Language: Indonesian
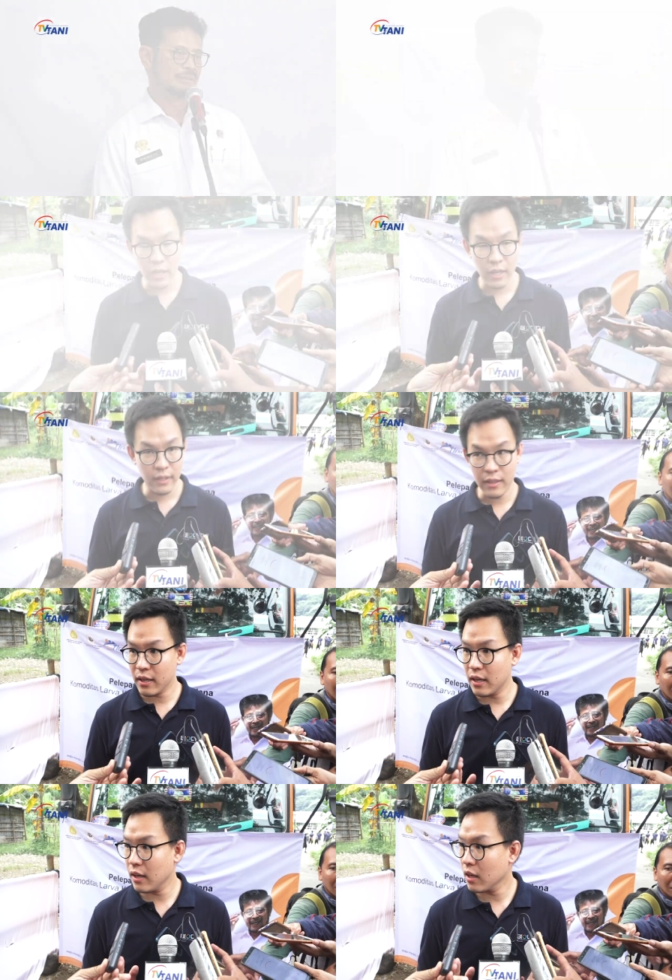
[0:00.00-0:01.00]
Oke,
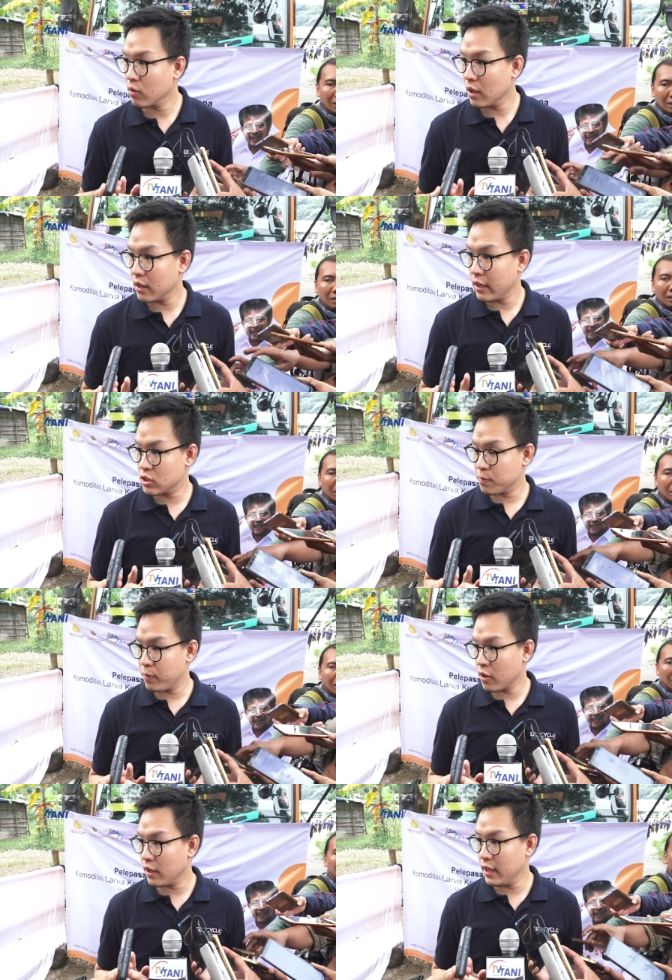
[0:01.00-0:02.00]
kita akan melakukan
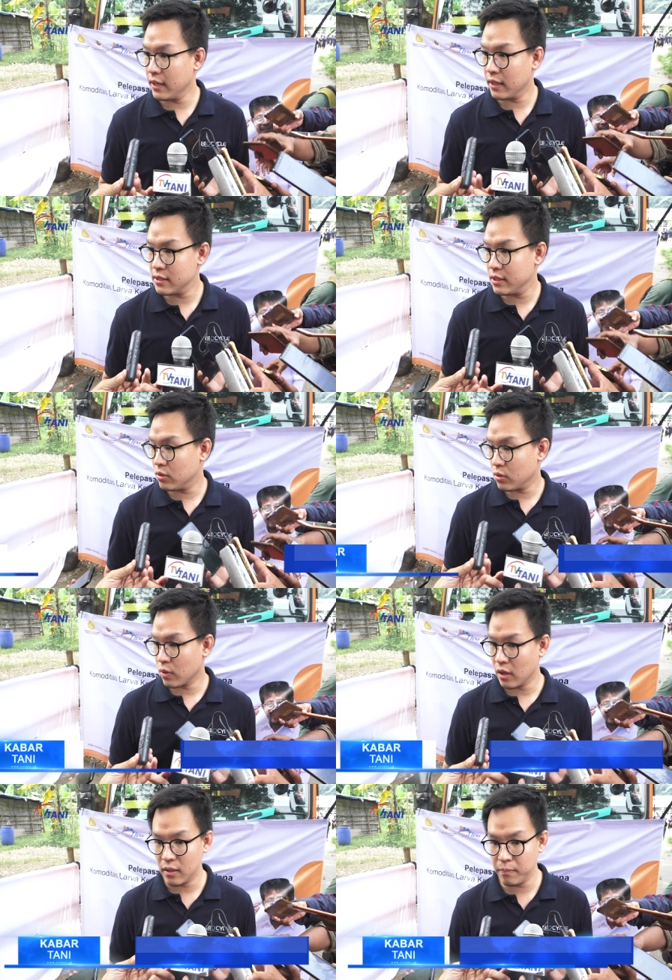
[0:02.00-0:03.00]
ekspor ke Inggris itu
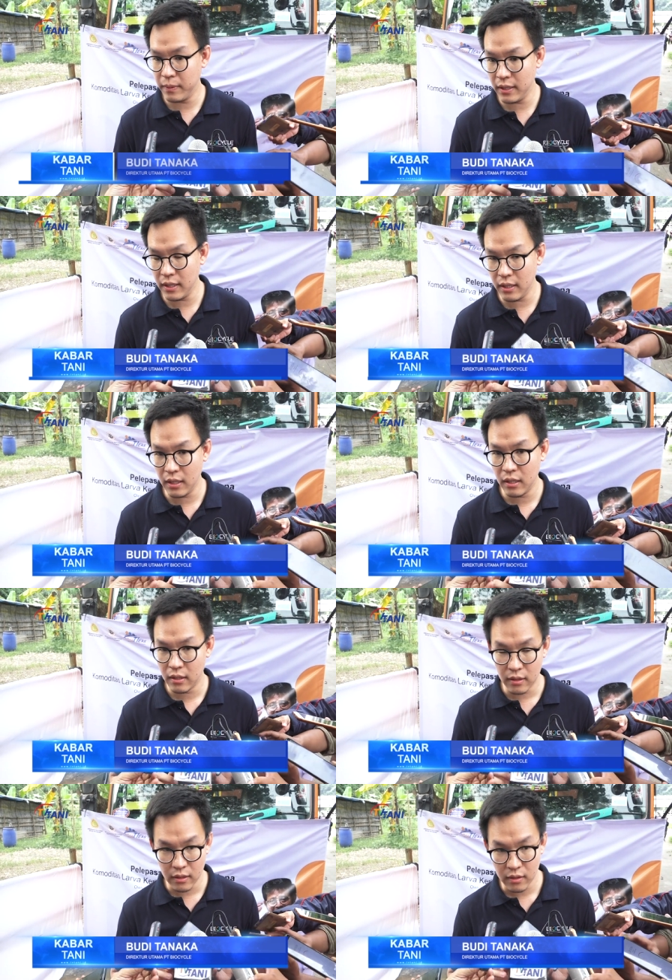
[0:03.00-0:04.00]
kurang lebih
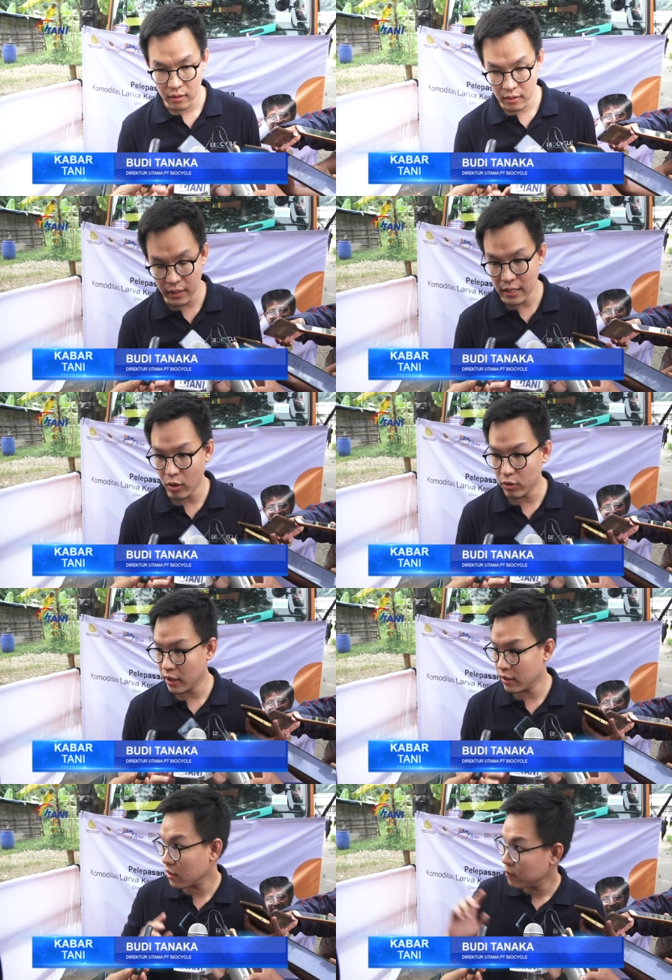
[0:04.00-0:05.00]
tiga
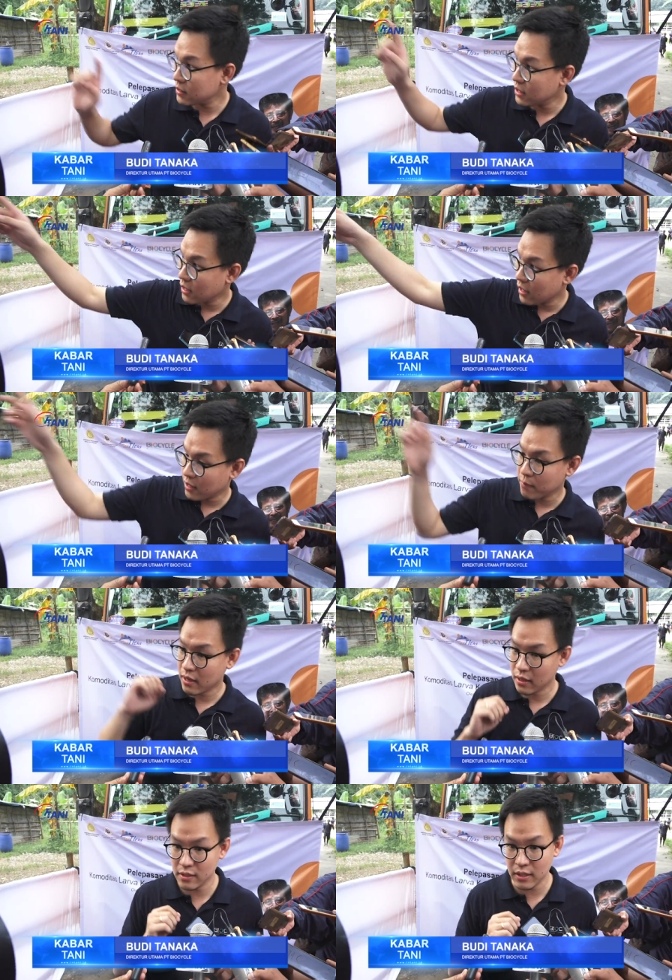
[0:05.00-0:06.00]
kontainer, masih ada lagi
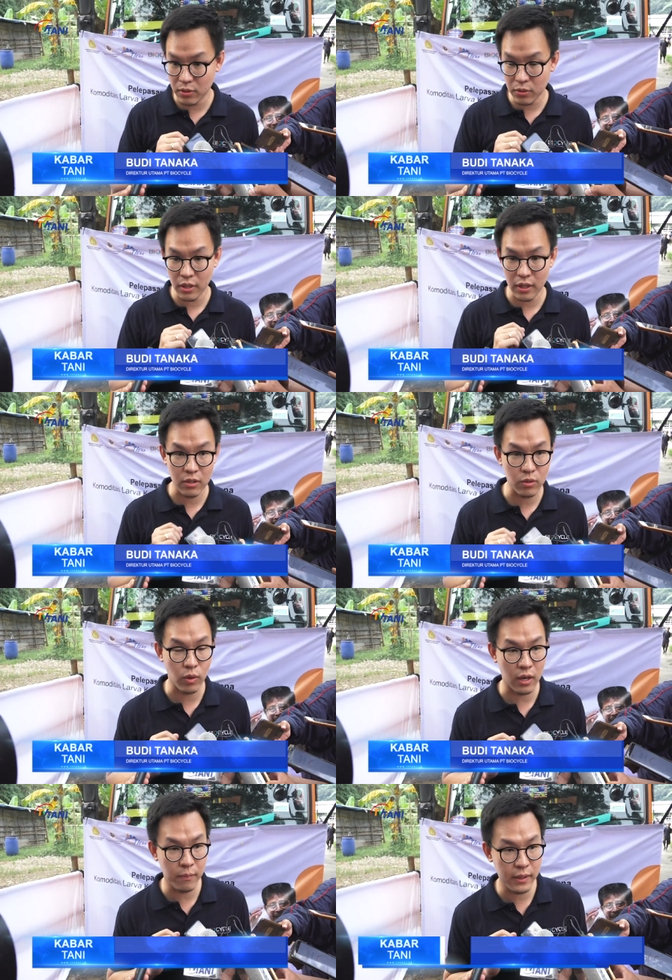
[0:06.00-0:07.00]
barang di situ dengan
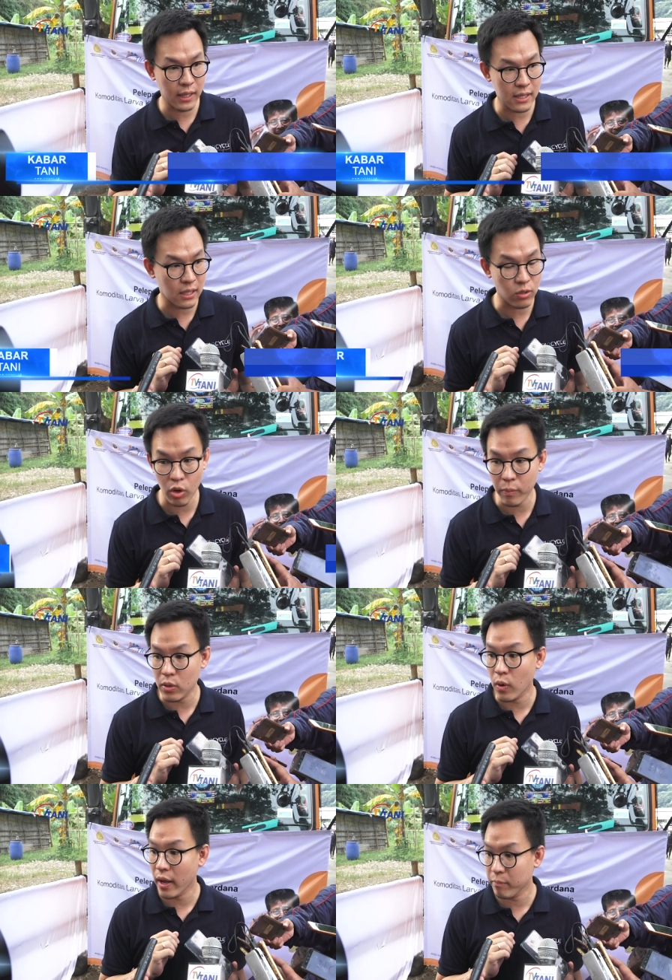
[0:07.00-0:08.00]
kurang lebih nilai 1,2
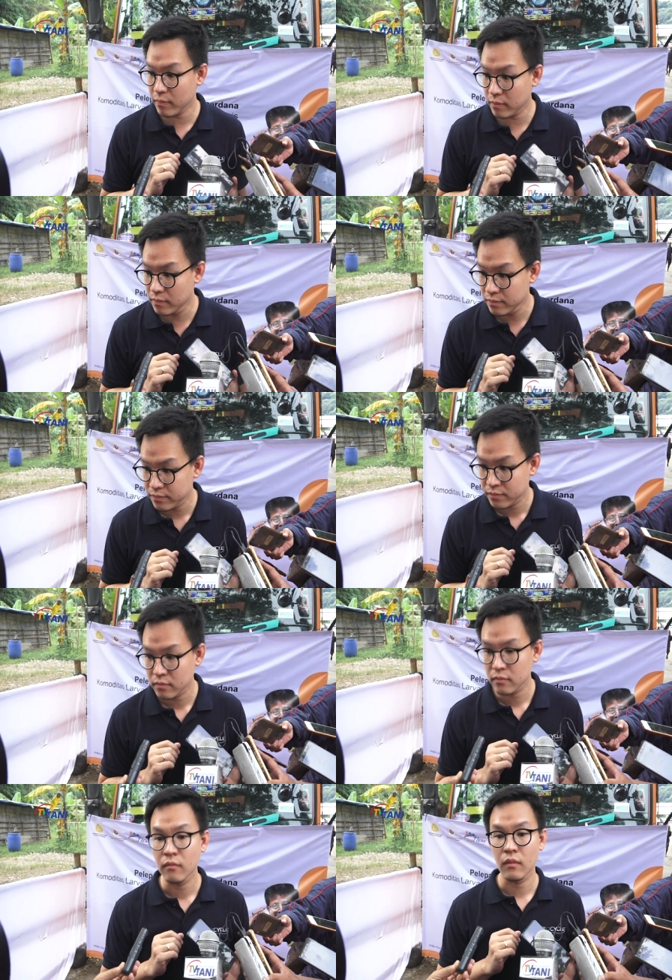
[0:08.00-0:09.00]
M.
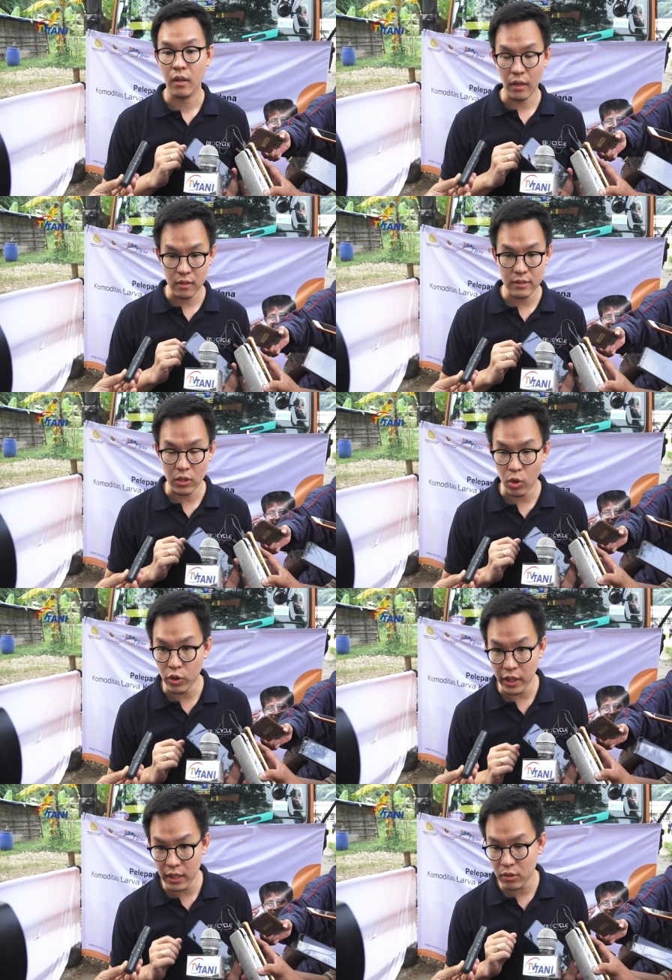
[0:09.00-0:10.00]
Ya, satu
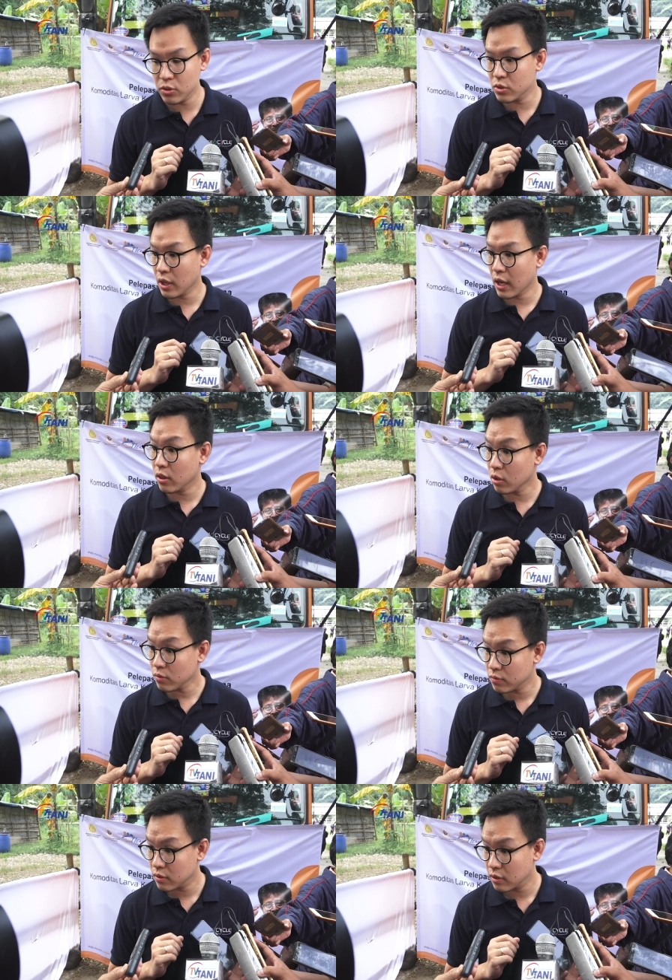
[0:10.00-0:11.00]
kontainer tujuh setengah ton
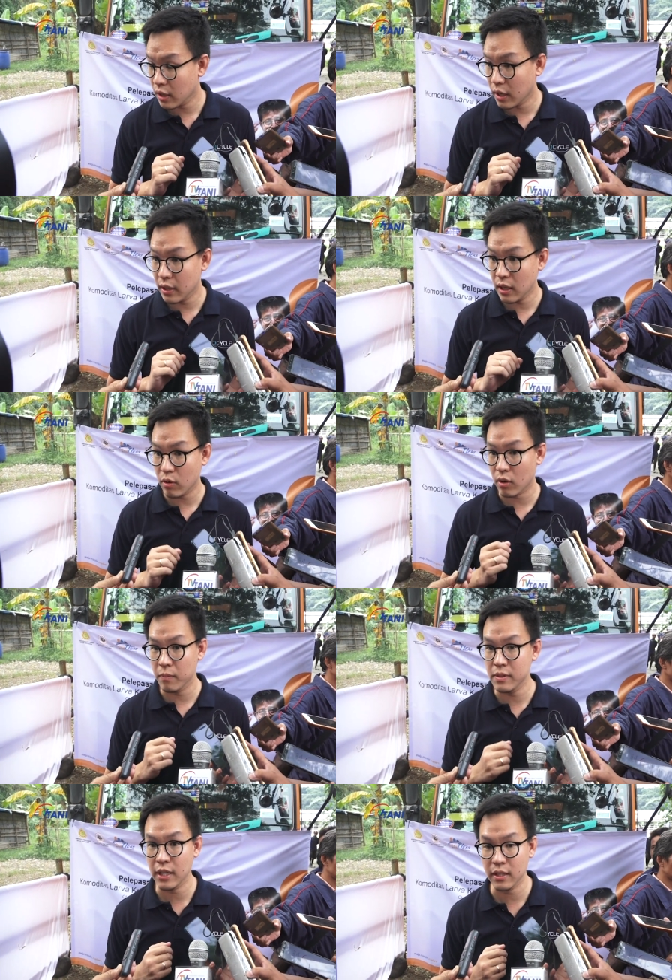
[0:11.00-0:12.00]
dengan nilai
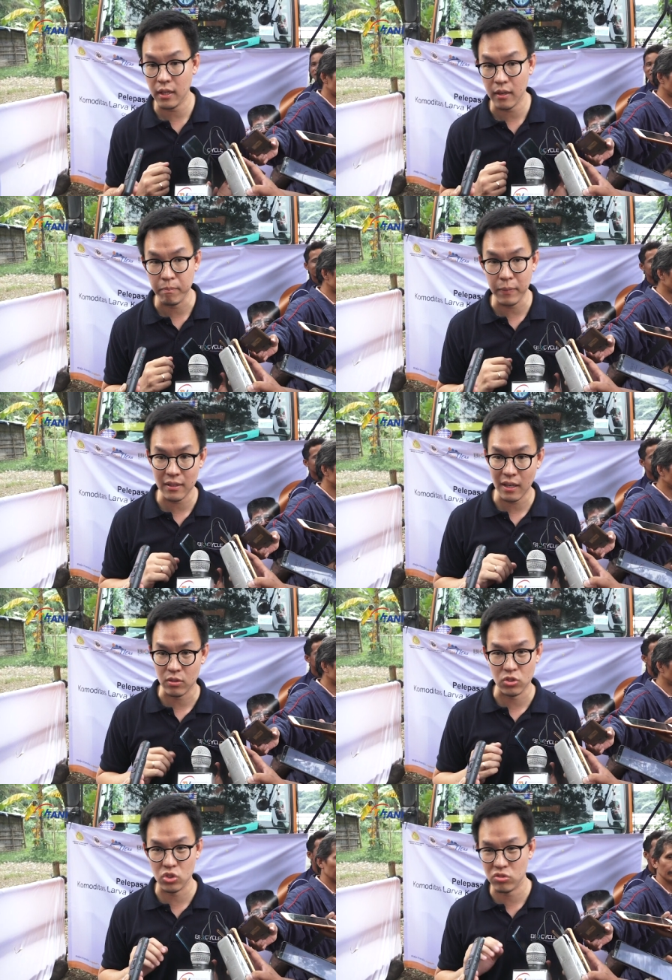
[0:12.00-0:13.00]
kurang lebih sekitar 400
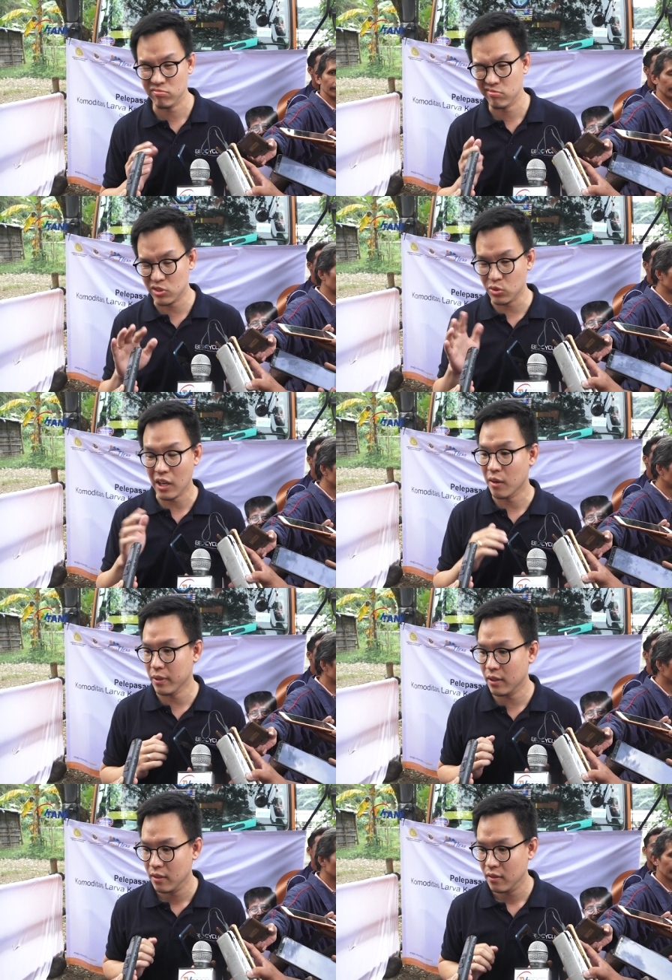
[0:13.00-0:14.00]
juta lebih.